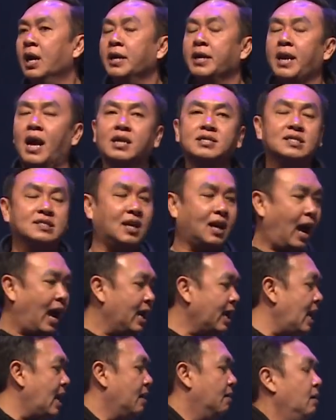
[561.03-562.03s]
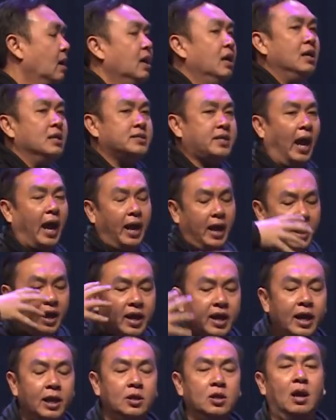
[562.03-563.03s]
Nah sekarang saya
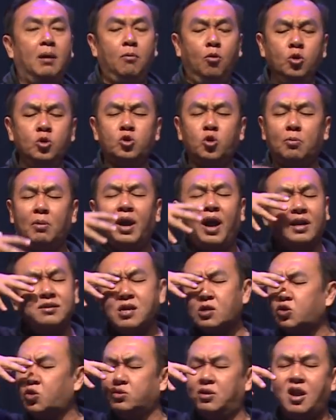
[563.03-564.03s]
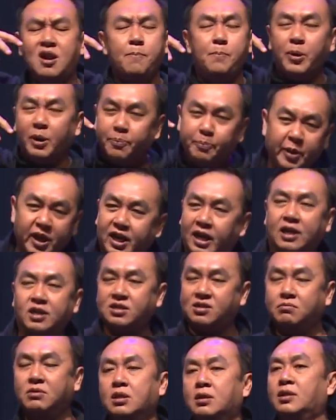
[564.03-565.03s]
ingin untuk mengajak saudara berpikir
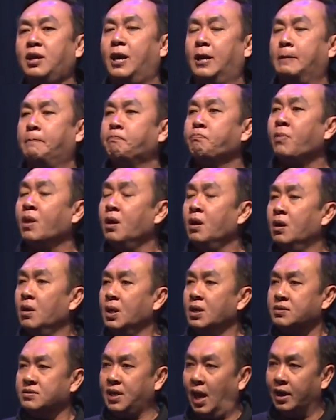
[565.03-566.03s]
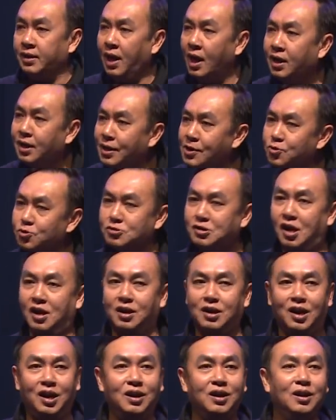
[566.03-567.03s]
sebentar. Sadarkah
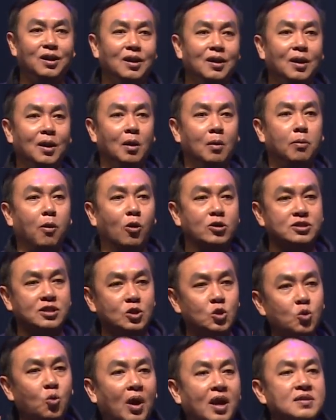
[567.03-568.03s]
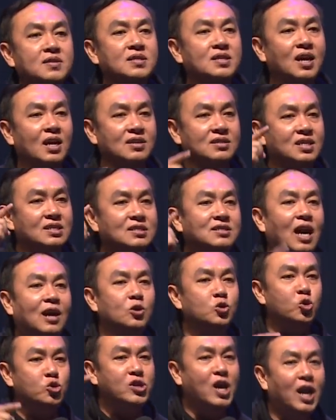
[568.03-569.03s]
saudara bahwa situasi yang
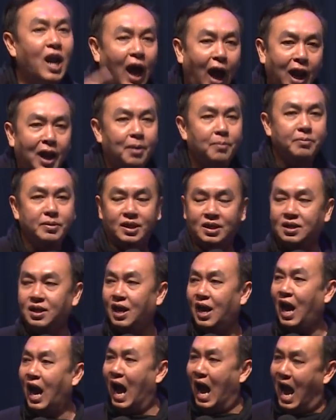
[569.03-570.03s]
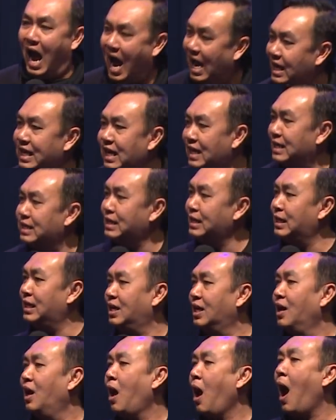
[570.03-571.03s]
sedang saudara alami hari-hari
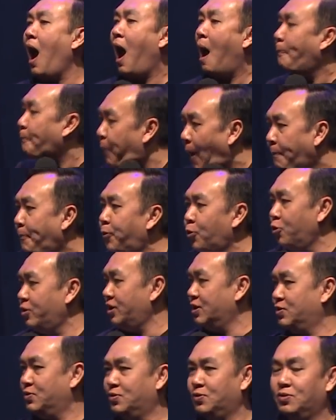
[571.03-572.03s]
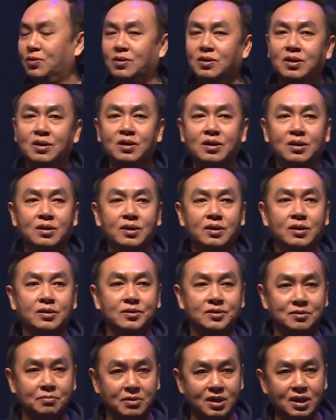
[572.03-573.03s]
ini, apapun itu,
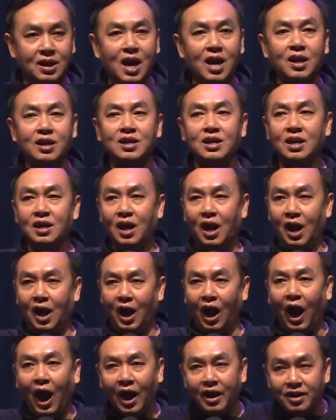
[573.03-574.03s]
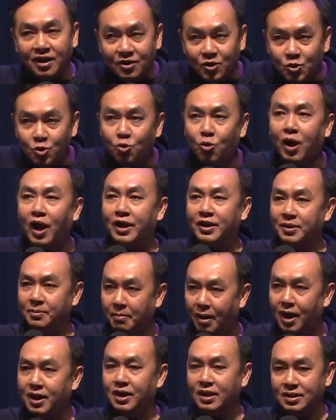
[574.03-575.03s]
sebenarnya ada Tuhan
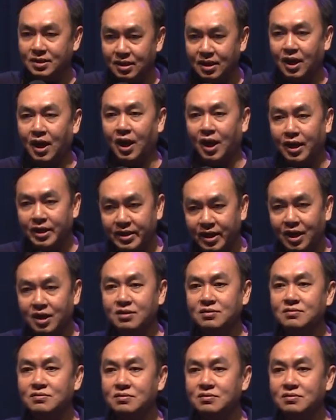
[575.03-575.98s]
di balik segalanya?